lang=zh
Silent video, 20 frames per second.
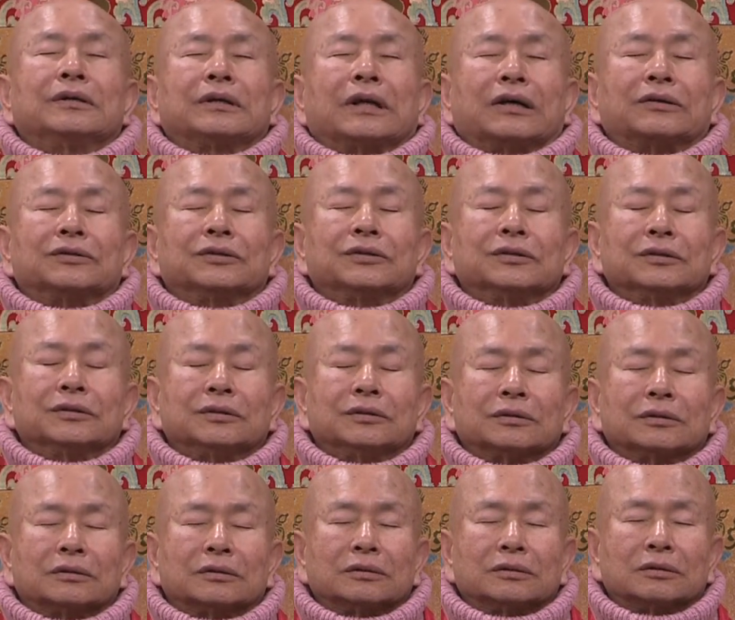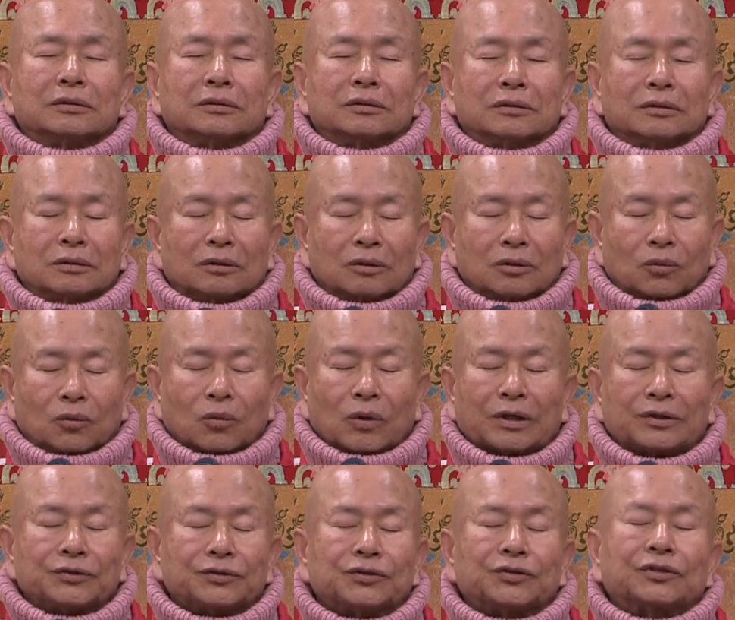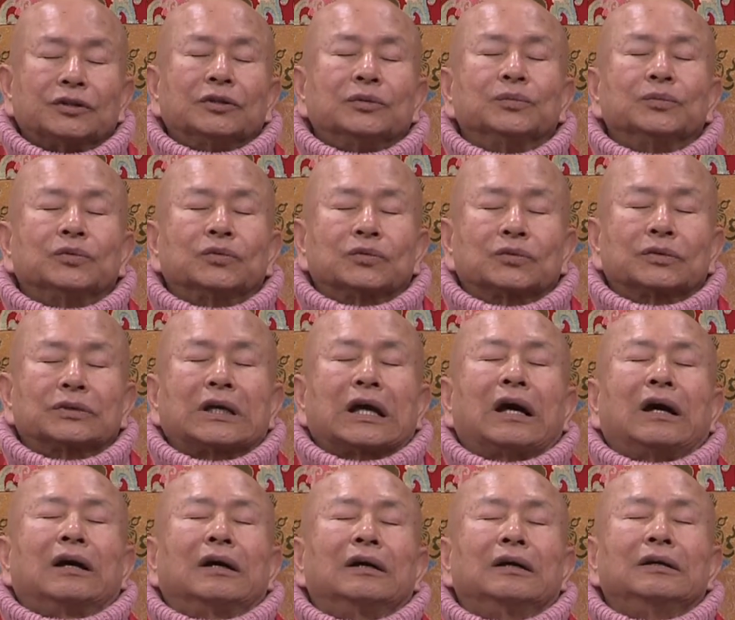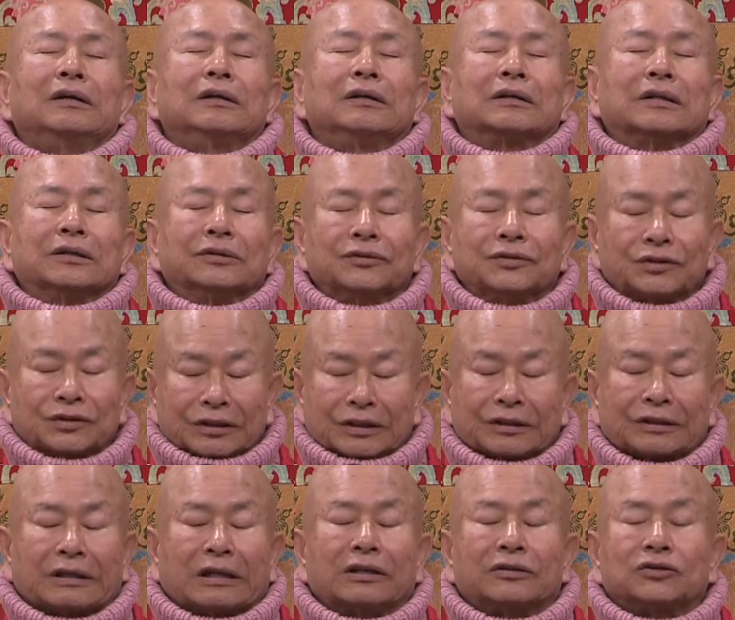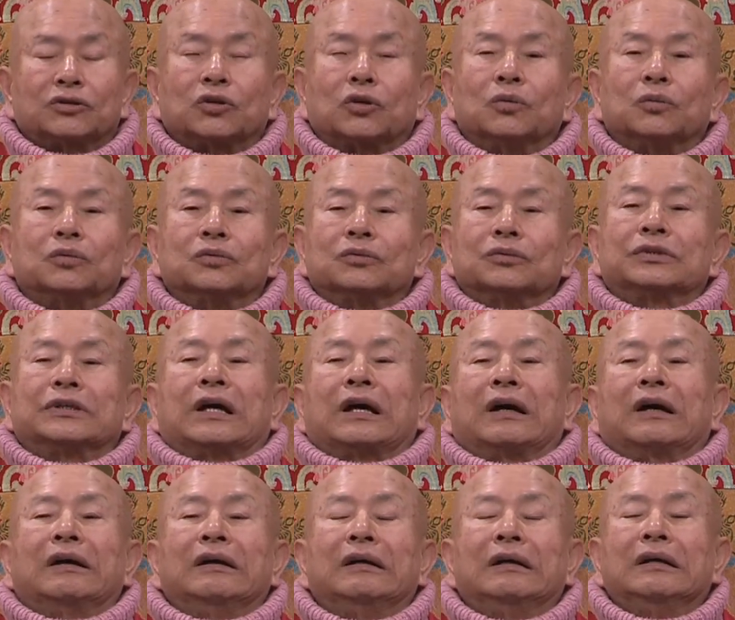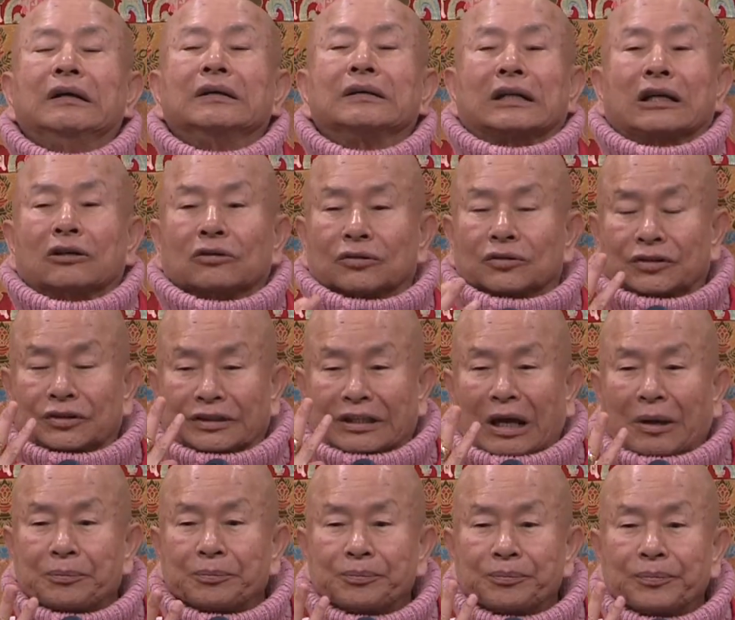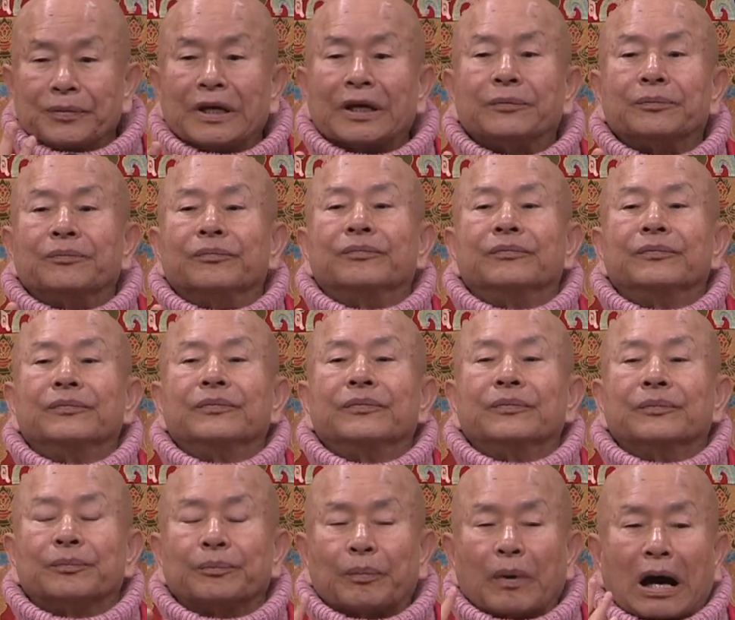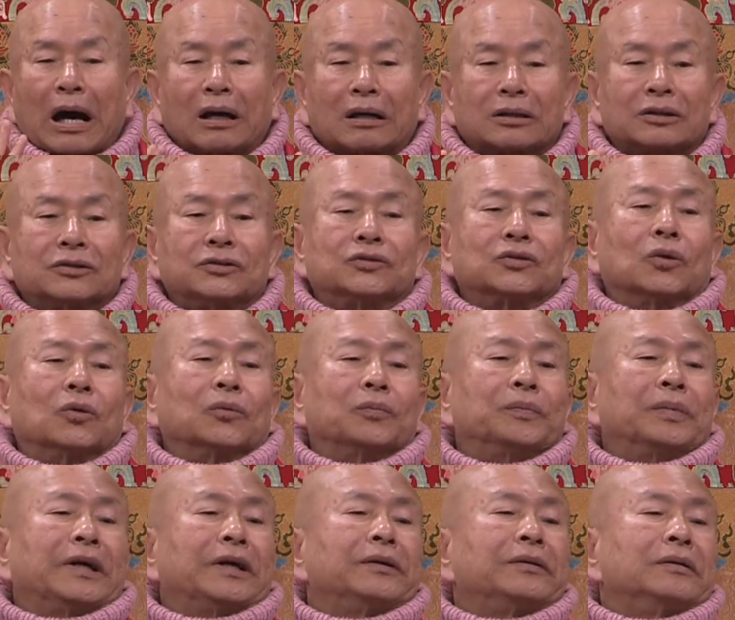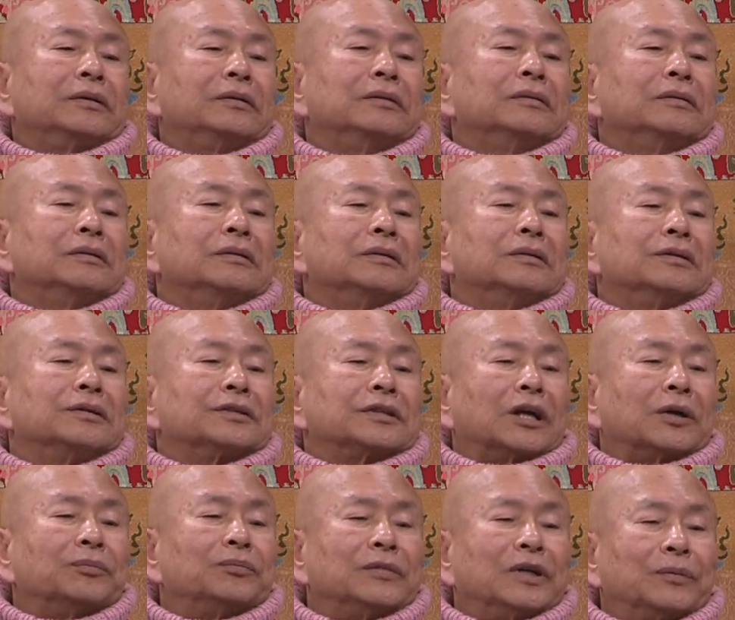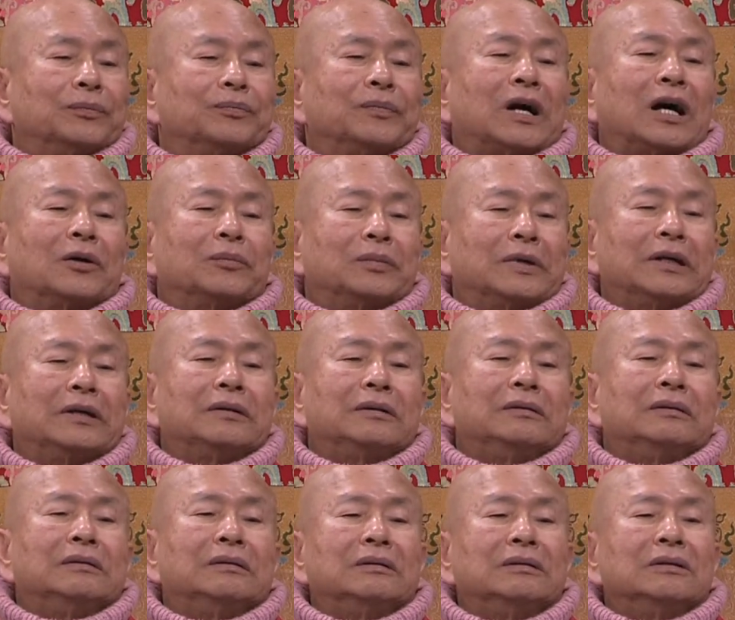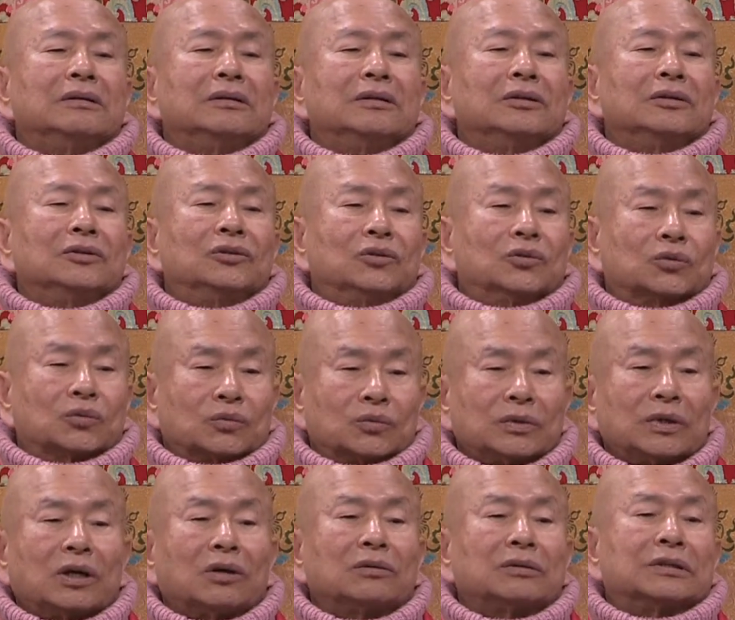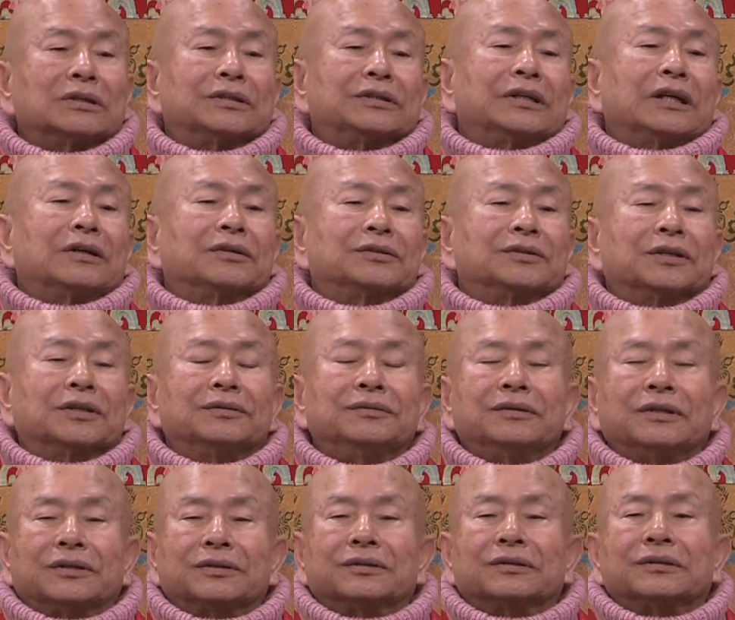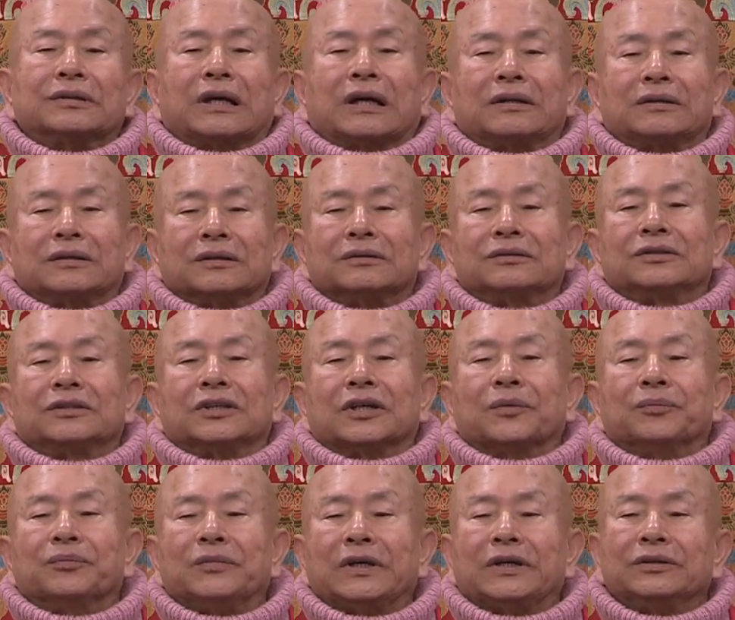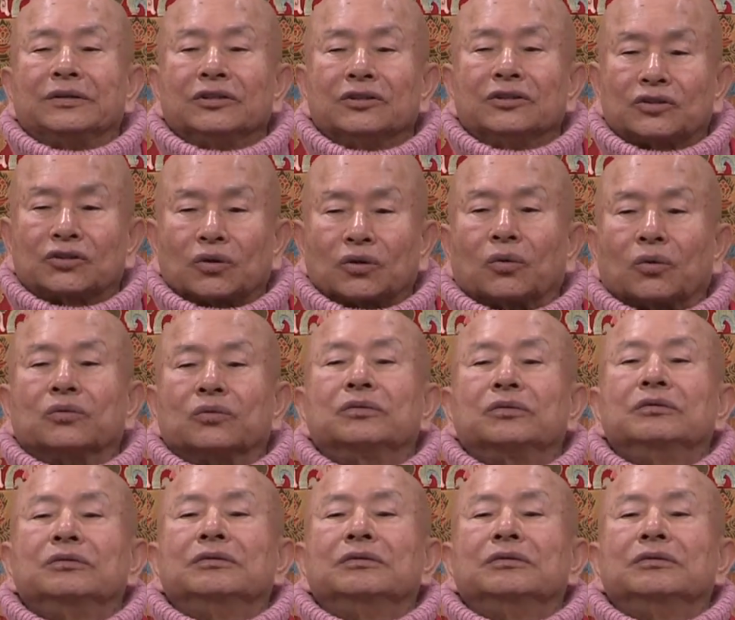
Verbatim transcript: 它是观世音菩萨跟金刚手菩萨，还有三面八个手背，三面八背，主要的象征呢是它的前面一手